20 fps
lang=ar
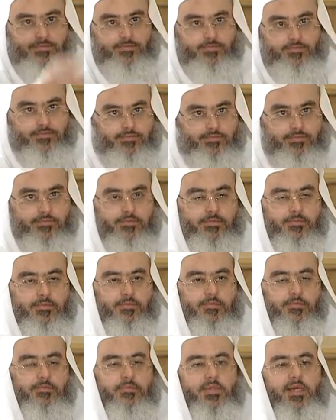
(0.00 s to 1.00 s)
نعم
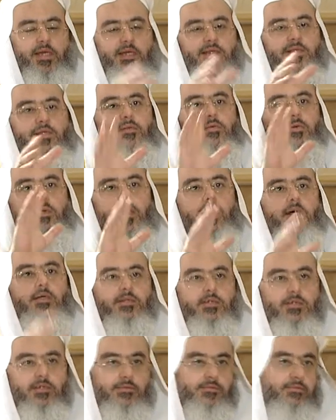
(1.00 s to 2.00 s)
من حديد
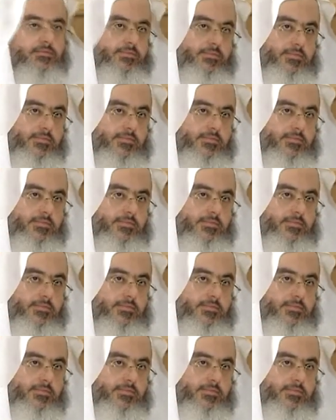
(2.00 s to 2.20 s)
ونحاس